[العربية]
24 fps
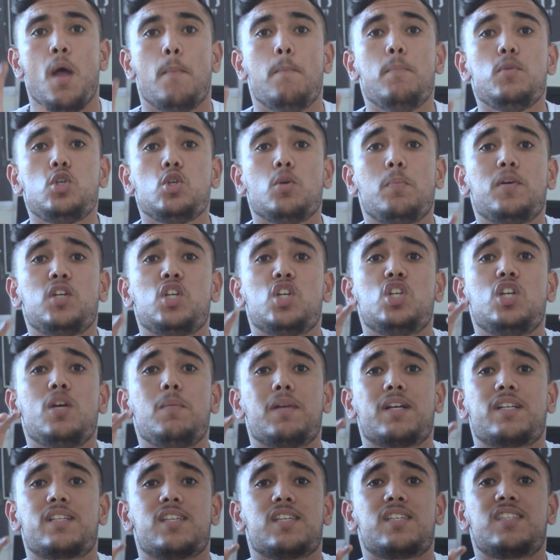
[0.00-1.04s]
مش باش يجيب
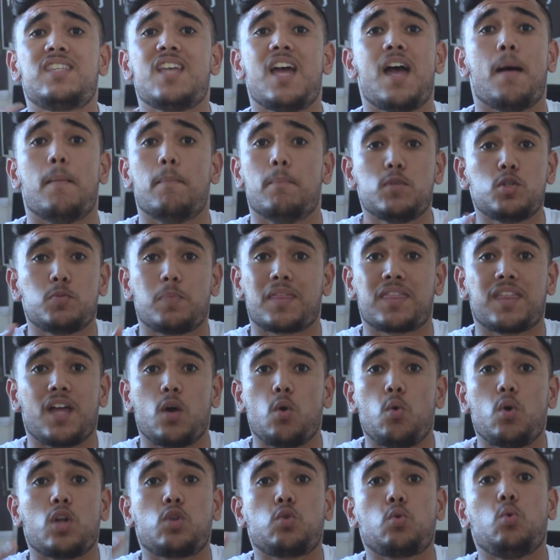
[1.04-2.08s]
لك سيستم مش
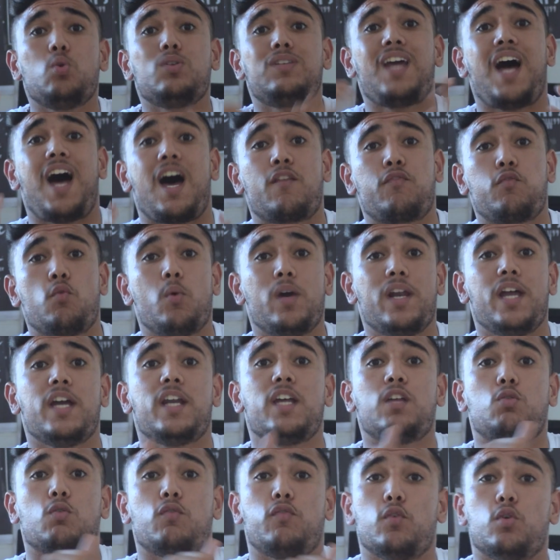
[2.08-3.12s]
بالضروره تكون تعرفه ولا
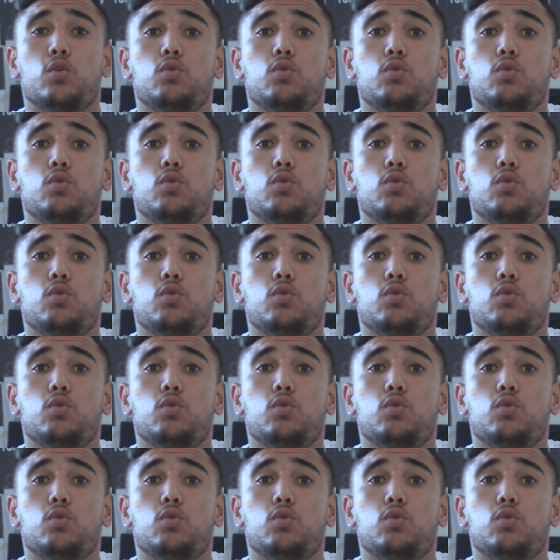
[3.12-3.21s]
ريته في